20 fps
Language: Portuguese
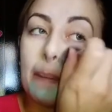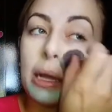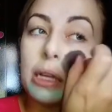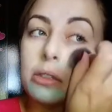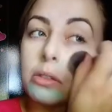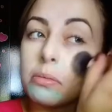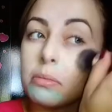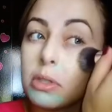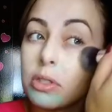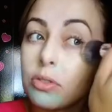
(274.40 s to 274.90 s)

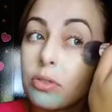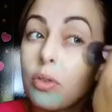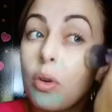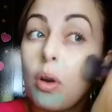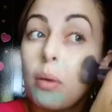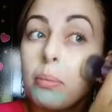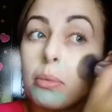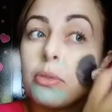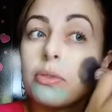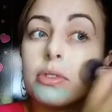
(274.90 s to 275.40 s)
mais ou menos
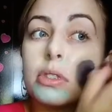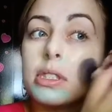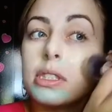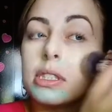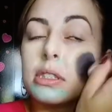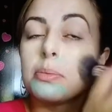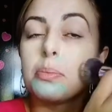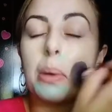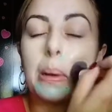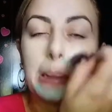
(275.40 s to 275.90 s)
como
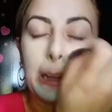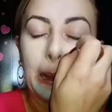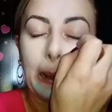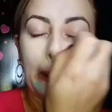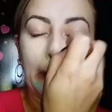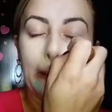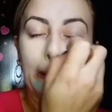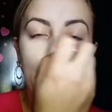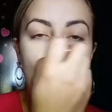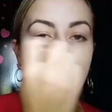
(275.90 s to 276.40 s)
vocês podem,